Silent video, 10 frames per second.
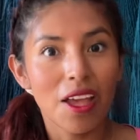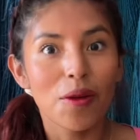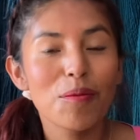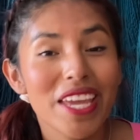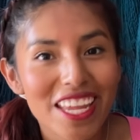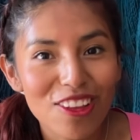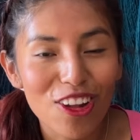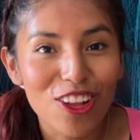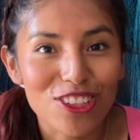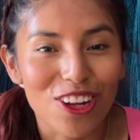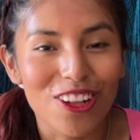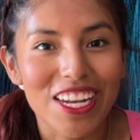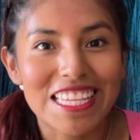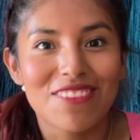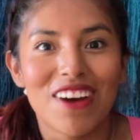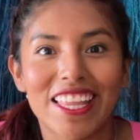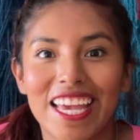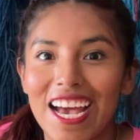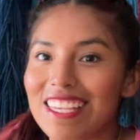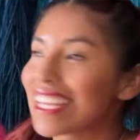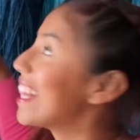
Miren todos los colores de madejas de